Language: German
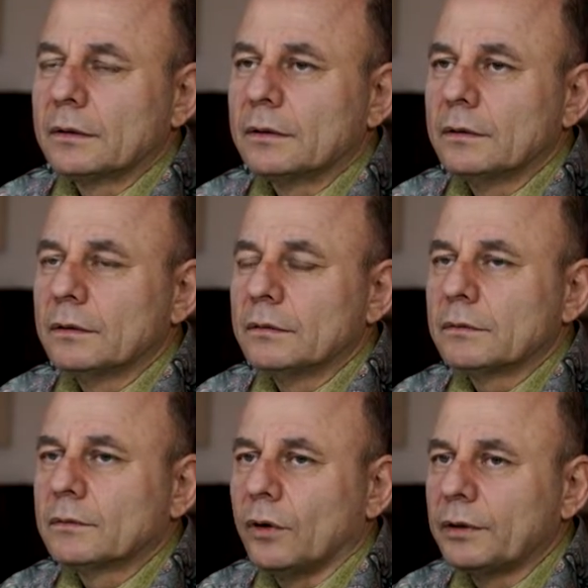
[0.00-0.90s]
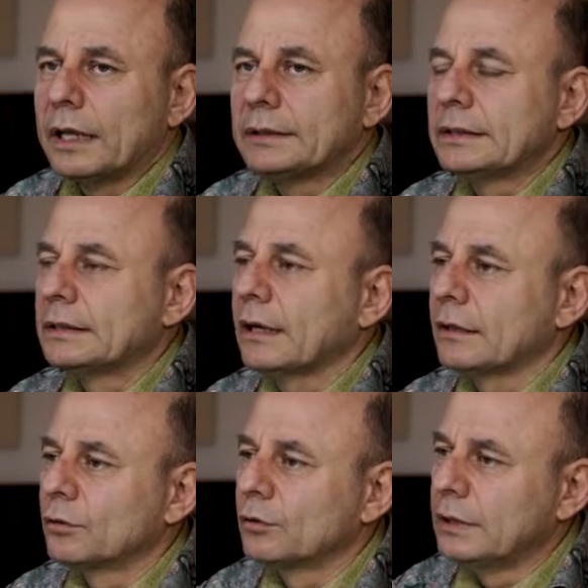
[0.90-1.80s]
äh, konnte er sich nicht
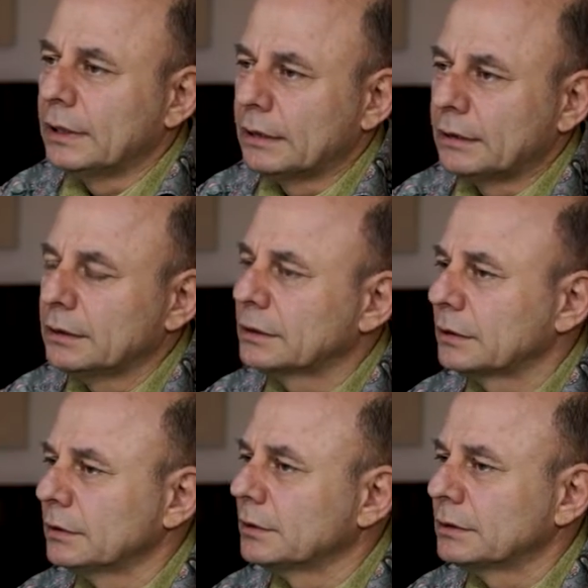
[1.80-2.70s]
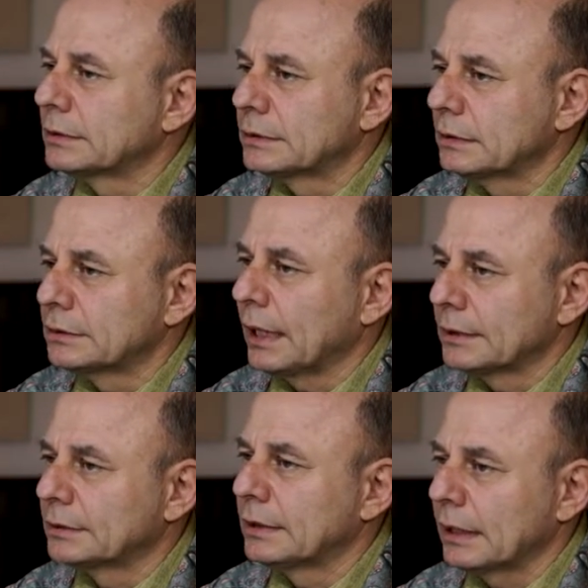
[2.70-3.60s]
artikulieren. Ich, ich
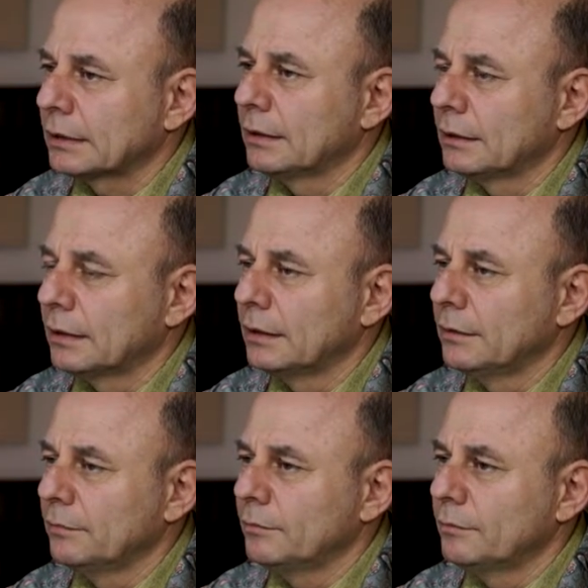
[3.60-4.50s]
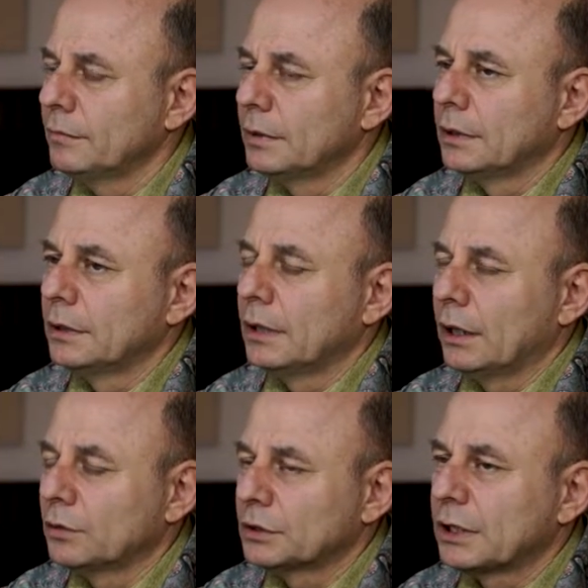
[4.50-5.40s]
saß direkt hinter ihm äh,
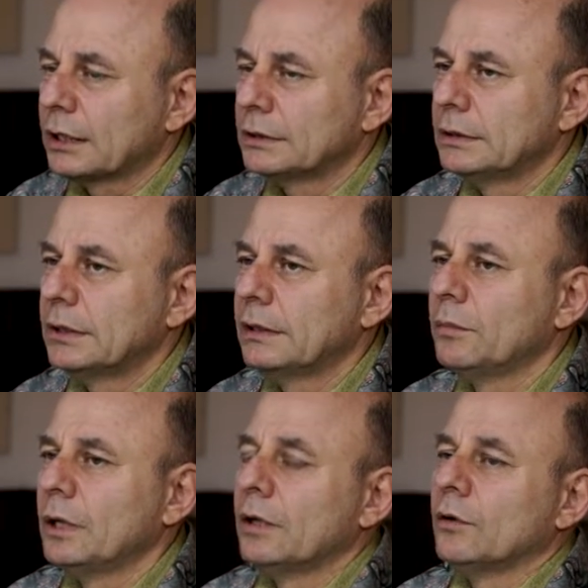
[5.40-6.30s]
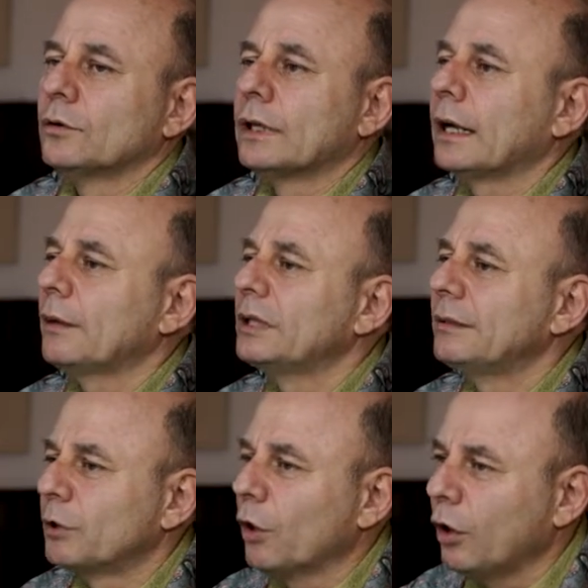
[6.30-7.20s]
oder stand neben ihm und dann habe ich
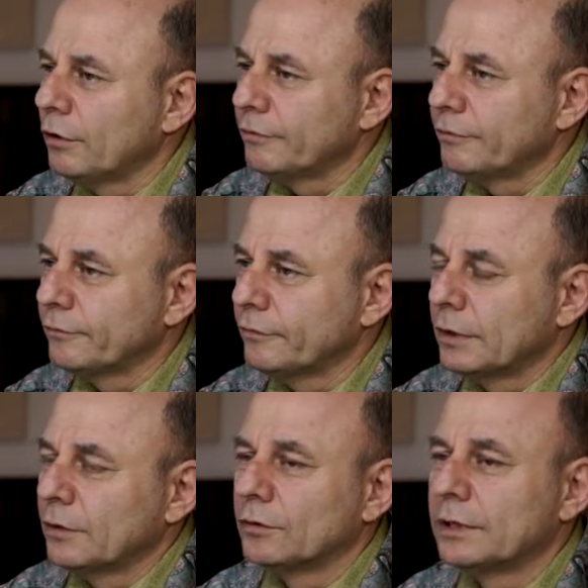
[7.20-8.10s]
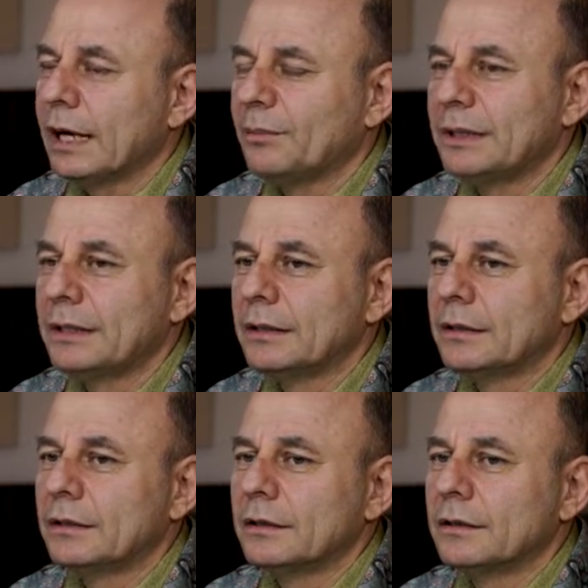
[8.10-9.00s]
ihm geholfen und ich habe ihn,
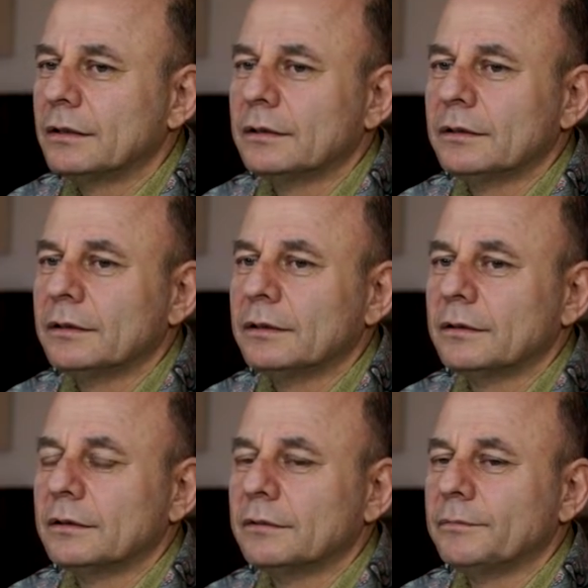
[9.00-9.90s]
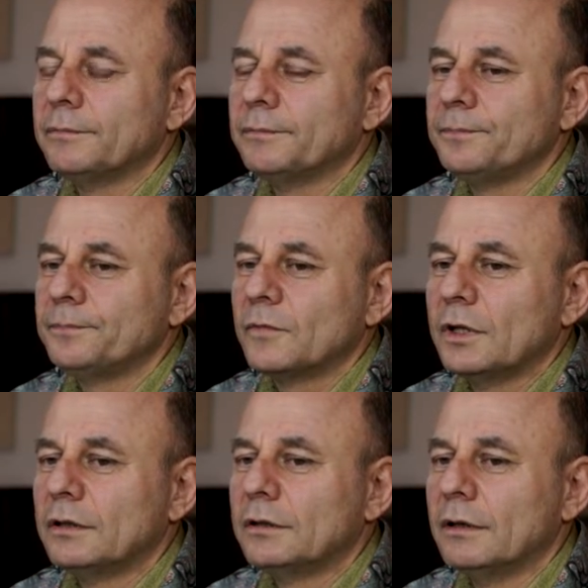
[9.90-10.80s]
äh, ähm,
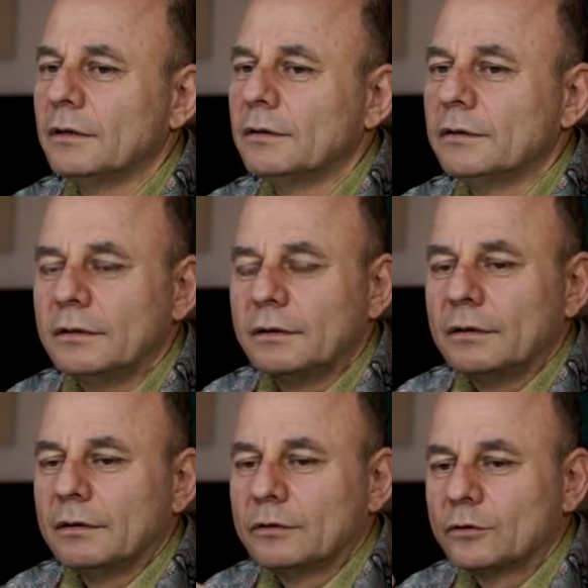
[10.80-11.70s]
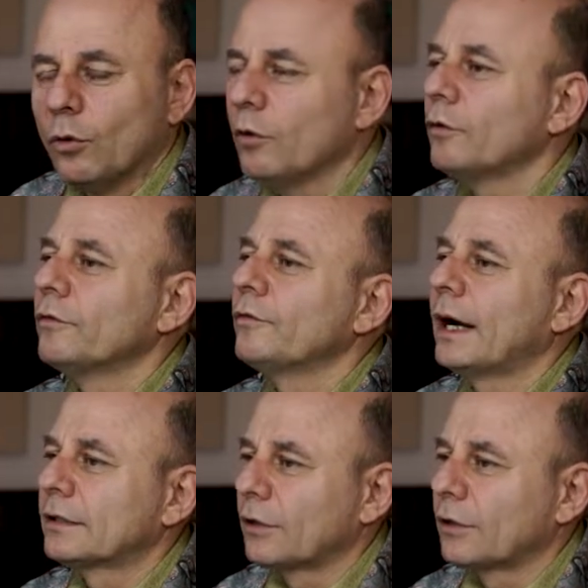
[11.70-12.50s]
ihn so weit